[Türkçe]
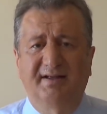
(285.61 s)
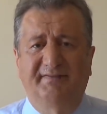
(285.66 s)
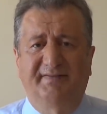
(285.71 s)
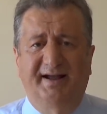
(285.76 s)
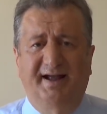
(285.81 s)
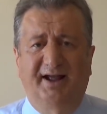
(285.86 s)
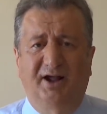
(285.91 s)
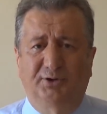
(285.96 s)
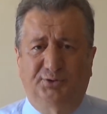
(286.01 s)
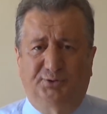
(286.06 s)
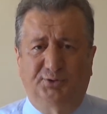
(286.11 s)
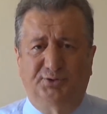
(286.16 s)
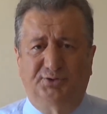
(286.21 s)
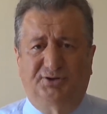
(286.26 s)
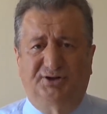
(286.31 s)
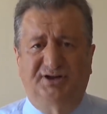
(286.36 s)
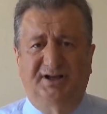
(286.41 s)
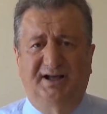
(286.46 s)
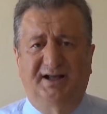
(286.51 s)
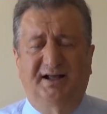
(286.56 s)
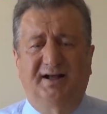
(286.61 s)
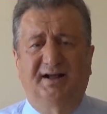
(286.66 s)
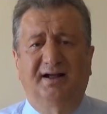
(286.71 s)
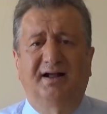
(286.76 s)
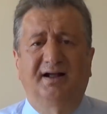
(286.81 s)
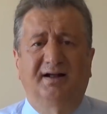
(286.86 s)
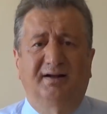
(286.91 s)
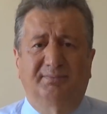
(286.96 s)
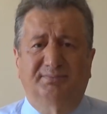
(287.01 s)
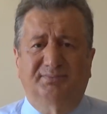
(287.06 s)
ve Türkiye
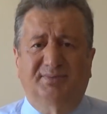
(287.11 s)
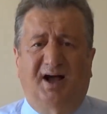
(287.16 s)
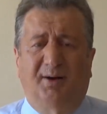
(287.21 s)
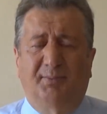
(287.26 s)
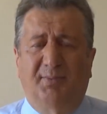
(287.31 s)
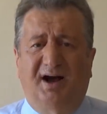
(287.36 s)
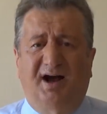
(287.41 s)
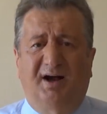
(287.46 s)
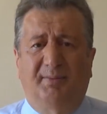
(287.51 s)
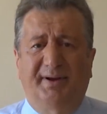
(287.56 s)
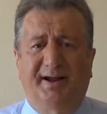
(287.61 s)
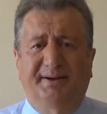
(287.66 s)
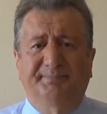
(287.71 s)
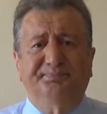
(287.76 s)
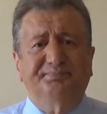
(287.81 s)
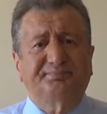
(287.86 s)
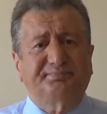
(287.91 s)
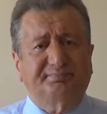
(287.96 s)
tamamen